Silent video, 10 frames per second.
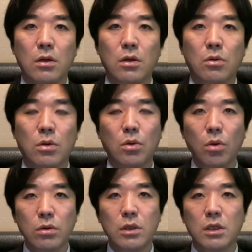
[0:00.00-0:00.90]
これ
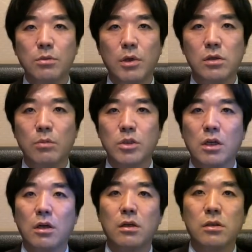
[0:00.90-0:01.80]
通ってしまうかも
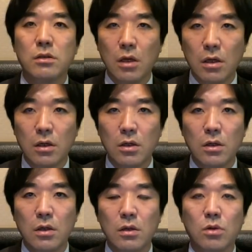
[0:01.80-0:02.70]
しれないんですね。
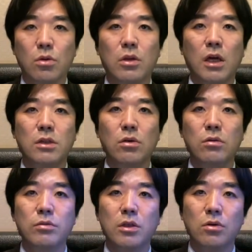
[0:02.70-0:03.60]
これ大
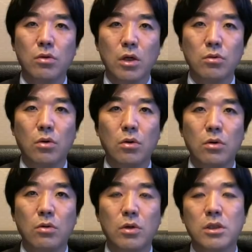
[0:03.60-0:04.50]
丈夫でしょうかと
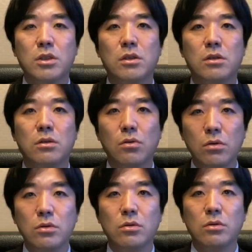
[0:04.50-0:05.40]
私す
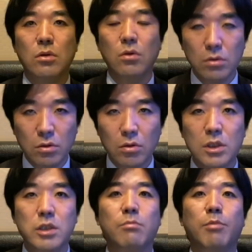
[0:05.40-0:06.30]
ごく本当
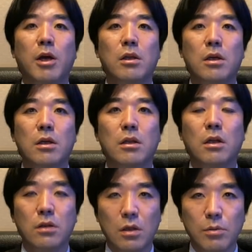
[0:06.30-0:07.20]
に心配に
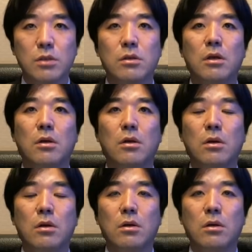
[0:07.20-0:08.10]
なっています。
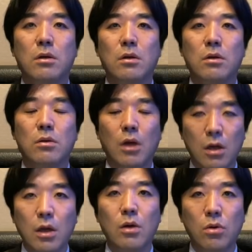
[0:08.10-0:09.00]
や
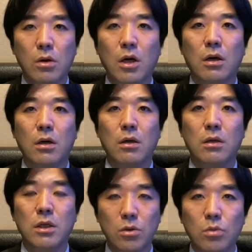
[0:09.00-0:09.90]
らない方が
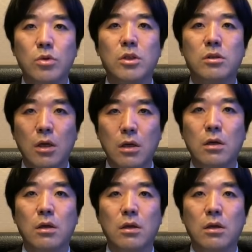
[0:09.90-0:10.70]
いいと思うんですね。